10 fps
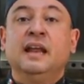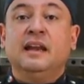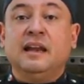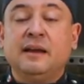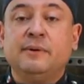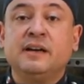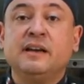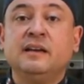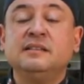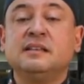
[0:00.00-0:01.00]
la
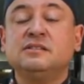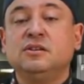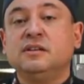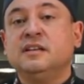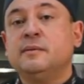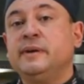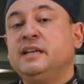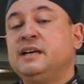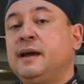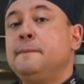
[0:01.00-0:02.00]
evangelización en
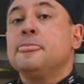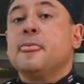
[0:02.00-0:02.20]
América,